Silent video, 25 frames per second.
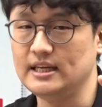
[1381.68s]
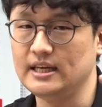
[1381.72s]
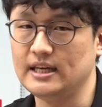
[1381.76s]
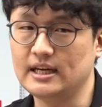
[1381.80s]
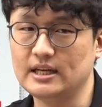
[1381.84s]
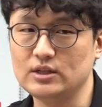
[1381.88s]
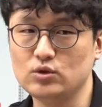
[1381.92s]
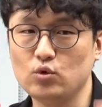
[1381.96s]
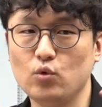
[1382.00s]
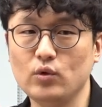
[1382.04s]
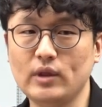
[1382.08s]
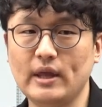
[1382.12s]
그러니까
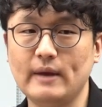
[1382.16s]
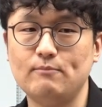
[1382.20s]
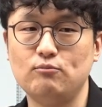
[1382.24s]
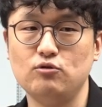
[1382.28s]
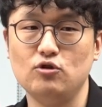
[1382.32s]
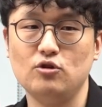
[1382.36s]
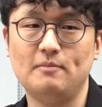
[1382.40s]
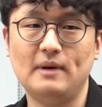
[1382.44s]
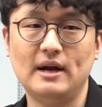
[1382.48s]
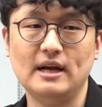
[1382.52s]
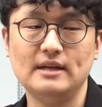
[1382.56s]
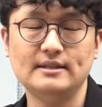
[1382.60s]
손해
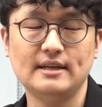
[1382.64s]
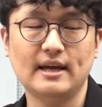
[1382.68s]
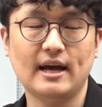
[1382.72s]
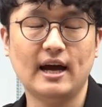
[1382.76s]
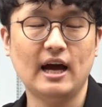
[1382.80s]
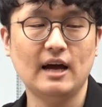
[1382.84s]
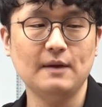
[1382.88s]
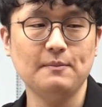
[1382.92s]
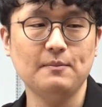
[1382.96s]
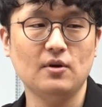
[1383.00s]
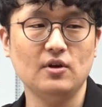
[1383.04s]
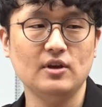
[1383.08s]
불발생
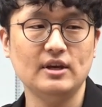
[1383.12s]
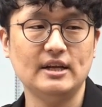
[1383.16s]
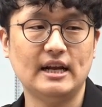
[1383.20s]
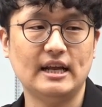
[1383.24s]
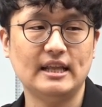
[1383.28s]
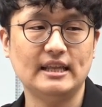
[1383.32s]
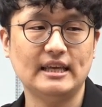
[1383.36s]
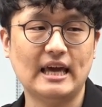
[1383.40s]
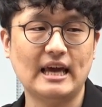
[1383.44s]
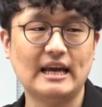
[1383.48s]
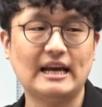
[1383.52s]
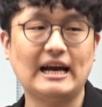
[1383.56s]

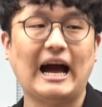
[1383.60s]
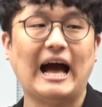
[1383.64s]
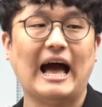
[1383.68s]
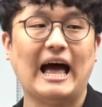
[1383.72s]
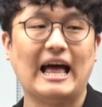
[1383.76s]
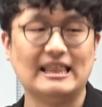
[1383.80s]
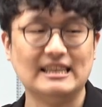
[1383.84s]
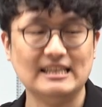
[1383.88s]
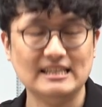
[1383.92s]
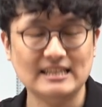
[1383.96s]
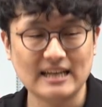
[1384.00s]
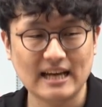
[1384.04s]
항변이라는 게
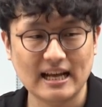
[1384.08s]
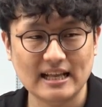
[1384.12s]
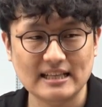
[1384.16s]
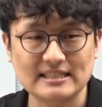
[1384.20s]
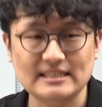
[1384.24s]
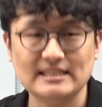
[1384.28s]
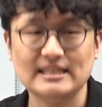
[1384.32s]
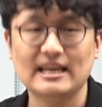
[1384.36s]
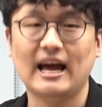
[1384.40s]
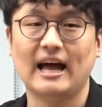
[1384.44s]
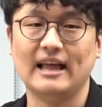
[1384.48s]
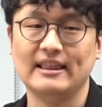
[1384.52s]

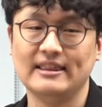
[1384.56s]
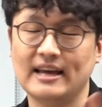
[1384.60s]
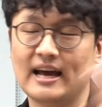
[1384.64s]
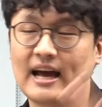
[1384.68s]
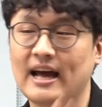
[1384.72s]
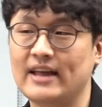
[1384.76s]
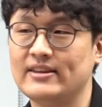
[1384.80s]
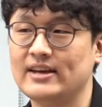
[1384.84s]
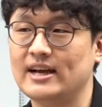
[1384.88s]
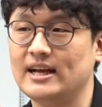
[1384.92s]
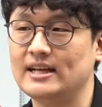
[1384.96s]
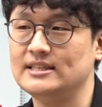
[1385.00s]
가능한지 안
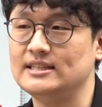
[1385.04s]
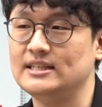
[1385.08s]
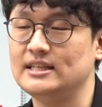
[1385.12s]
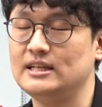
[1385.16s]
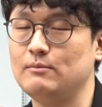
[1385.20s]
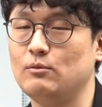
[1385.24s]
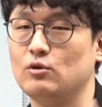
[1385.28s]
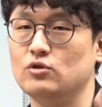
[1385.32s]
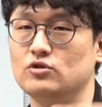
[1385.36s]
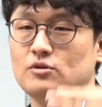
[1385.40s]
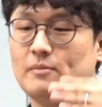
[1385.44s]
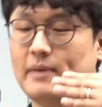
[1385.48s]
가능한지를
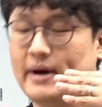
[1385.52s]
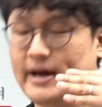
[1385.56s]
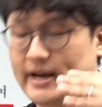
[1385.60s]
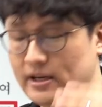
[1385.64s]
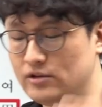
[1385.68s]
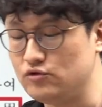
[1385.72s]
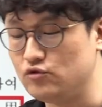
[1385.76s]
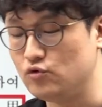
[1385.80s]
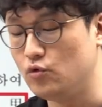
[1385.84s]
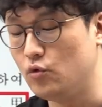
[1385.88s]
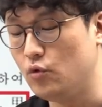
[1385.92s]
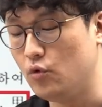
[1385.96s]
먼저
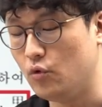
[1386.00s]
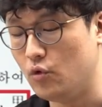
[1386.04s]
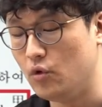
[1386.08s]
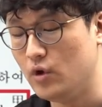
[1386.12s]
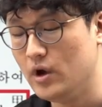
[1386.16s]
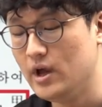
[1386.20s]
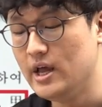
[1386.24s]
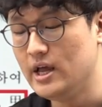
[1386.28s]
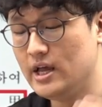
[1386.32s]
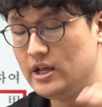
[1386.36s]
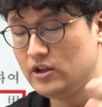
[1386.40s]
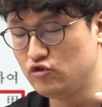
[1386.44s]
말해주고
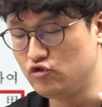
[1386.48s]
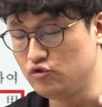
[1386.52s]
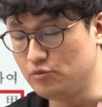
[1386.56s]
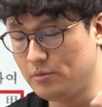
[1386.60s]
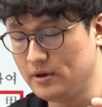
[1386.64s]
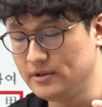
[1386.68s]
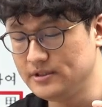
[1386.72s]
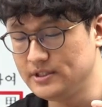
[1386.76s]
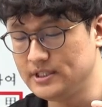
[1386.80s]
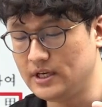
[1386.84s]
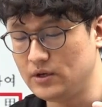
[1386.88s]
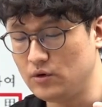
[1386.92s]
두
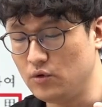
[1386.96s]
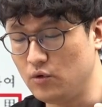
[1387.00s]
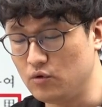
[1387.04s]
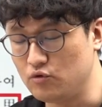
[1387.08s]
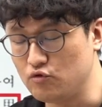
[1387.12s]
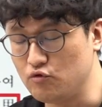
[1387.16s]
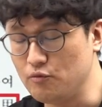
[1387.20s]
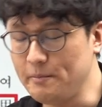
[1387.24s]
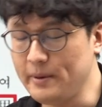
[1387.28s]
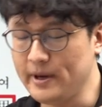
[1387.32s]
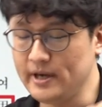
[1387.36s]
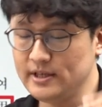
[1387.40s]
번째로
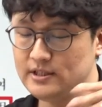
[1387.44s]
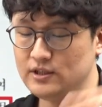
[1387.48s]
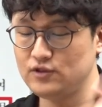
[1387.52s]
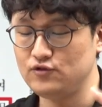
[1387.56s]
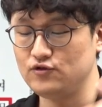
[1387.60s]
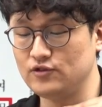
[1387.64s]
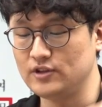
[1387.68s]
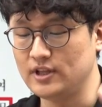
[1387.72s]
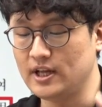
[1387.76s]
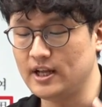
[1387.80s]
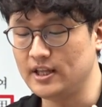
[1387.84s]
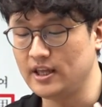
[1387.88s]
9페이지
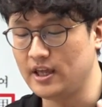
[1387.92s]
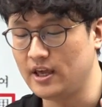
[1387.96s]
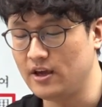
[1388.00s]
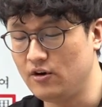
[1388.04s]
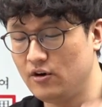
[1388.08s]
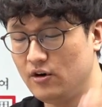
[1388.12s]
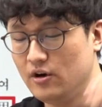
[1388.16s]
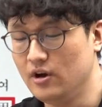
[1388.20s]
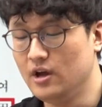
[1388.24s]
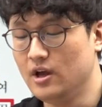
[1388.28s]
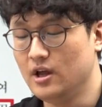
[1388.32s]
중단이에요.